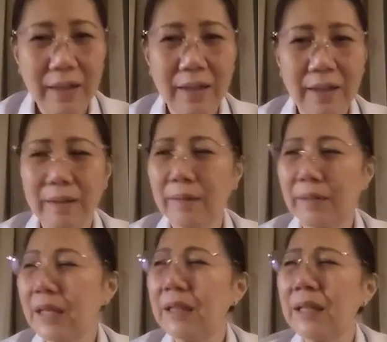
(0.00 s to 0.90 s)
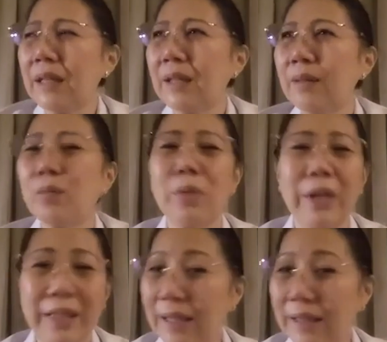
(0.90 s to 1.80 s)
ng hindi lang ng
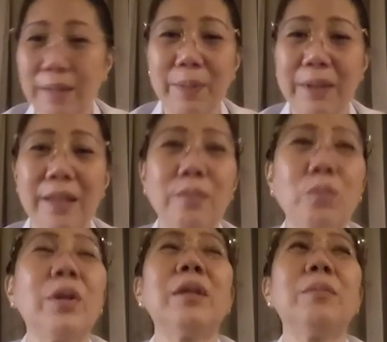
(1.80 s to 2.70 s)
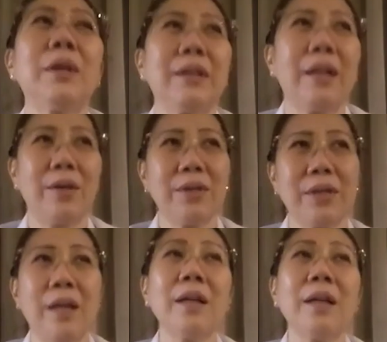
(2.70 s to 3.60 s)
buhay natin pati ng buhay ng mga tao
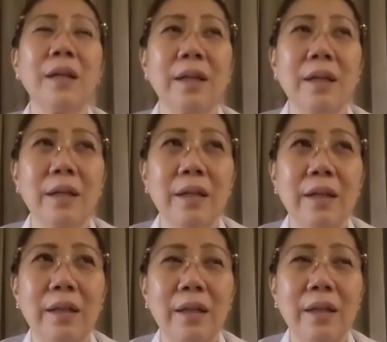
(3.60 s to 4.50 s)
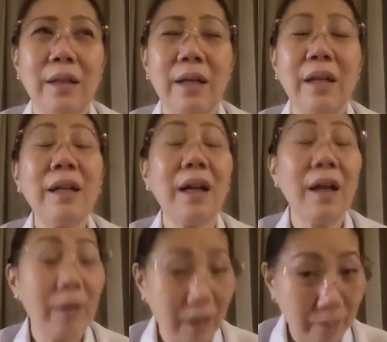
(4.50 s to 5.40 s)
sa na
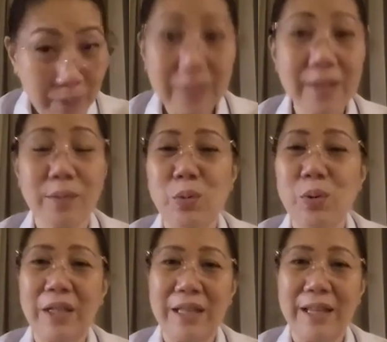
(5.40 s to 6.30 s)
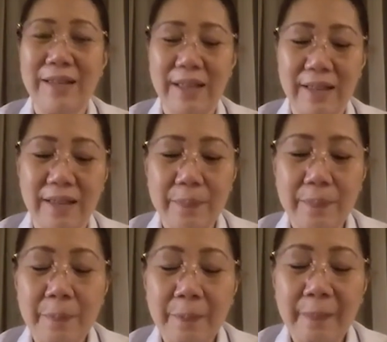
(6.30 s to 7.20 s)
nakakabit sa buhay natin
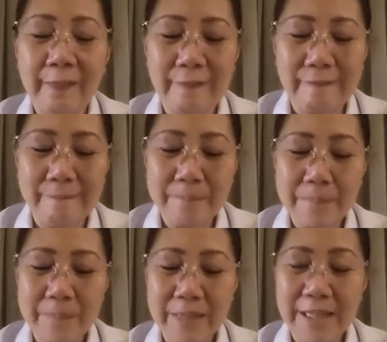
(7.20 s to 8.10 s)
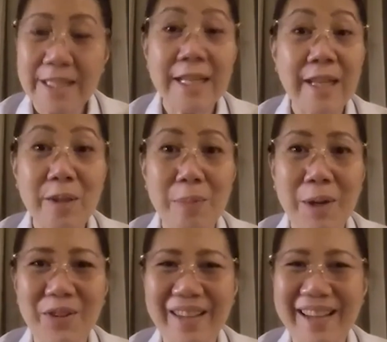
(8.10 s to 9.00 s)
no it's not
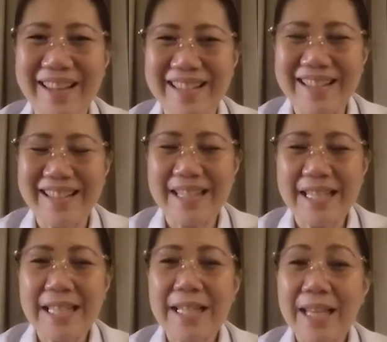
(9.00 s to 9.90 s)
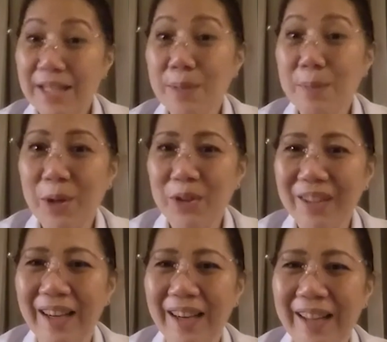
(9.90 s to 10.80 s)
about us it's about
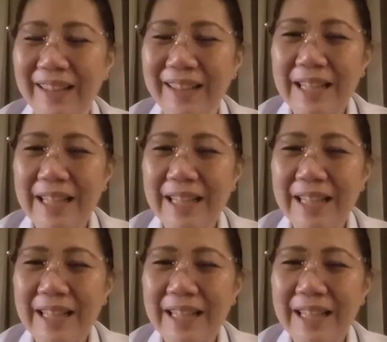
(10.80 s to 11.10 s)
God